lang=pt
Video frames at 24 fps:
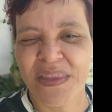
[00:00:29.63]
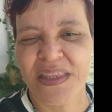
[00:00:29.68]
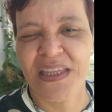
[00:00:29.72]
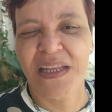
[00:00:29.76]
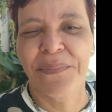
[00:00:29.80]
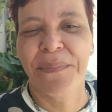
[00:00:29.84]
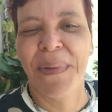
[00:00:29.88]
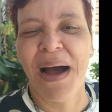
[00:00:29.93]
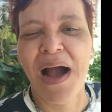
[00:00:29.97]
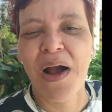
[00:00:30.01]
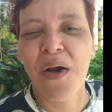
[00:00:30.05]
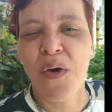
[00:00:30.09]
de
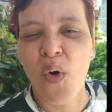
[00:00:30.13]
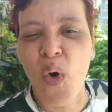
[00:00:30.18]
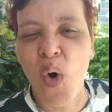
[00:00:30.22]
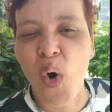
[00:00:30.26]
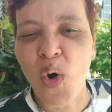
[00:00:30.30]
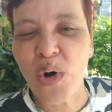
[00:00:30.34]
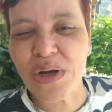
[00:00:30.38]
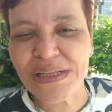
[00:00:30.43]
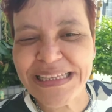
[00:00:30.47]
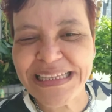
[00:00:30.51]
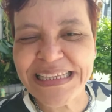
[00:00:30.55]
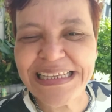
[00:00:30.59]

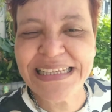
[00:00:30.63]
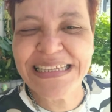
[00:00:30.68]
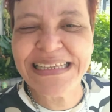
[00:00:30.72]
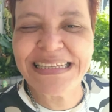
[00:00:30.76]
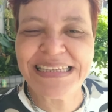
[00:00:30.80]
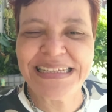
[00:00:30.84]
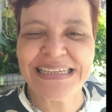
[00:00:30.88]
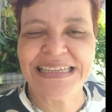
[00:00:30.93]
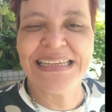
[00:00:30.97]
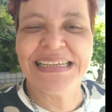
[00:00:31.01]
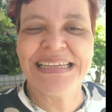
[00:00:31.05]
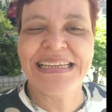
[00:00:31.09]
Marconi,
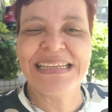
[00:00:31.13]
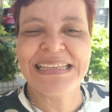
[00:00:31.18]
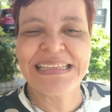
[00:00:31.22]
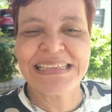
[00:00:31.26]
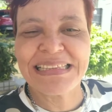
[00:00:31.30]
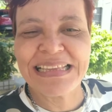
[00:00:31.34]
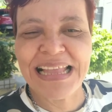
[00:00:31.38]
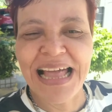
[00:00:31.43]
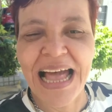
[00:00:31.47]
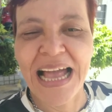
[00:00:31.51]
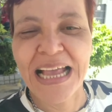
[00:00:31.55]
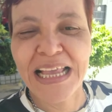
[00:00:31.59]

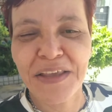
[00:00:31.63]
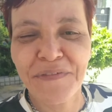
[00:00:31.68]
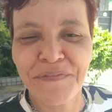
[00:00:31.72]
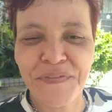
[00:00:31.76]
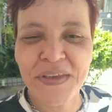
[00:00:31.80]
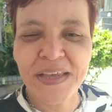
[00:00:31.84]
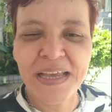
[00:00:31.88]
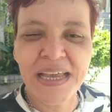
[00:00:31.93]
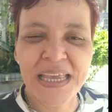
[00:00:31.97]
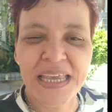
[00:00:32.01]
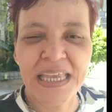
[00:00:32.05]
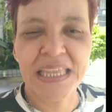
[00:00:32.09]
tá? Que
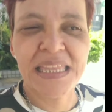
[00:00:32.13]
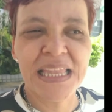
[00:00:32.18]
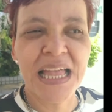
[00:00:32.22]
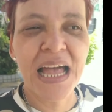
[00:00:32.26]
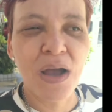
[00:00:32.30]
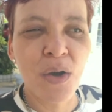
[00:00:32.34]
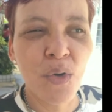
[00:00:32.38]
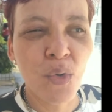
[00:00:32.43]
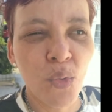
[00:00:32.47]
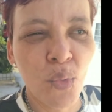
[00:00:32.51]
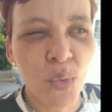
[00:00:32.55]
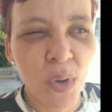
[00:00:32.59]
fica aqui na
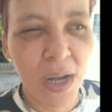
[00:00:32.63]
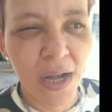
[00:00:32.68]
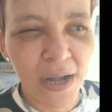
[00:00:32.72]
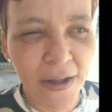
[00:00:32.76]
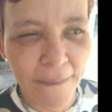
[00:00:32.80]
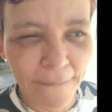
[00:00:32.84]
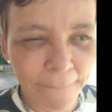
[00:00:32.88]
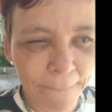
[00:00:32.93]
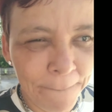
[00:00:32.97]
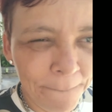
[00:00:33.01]
rua